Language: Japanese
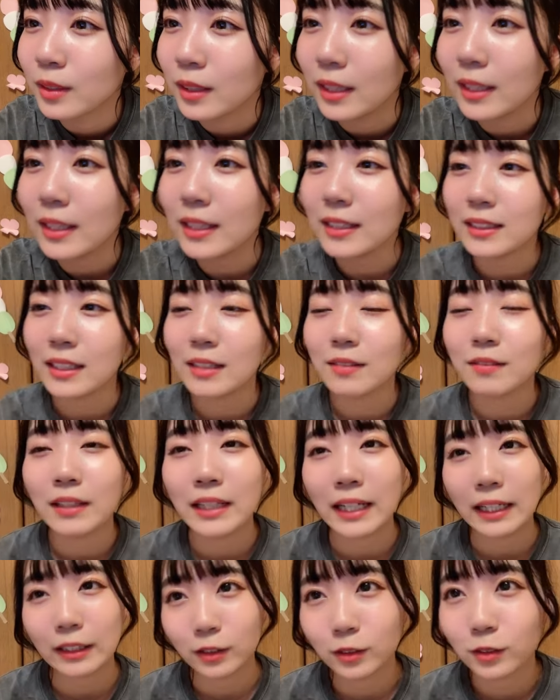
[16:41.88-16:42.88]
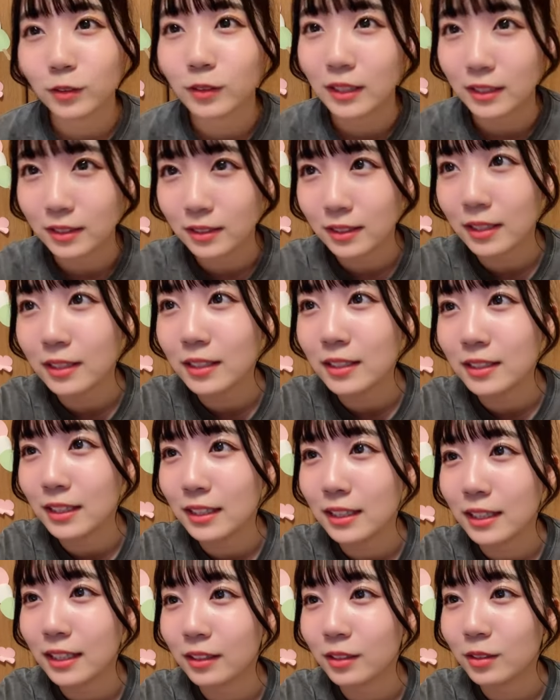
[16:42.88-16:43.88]
えなさんは野球ですえなさ
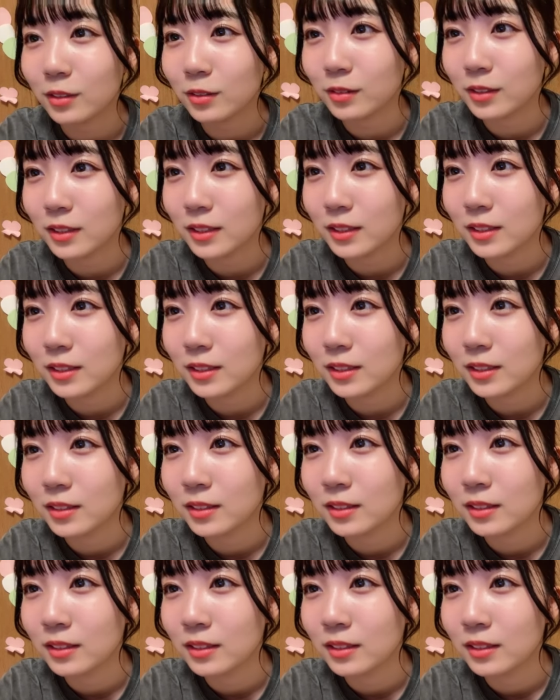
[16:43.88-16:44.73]
ん野球です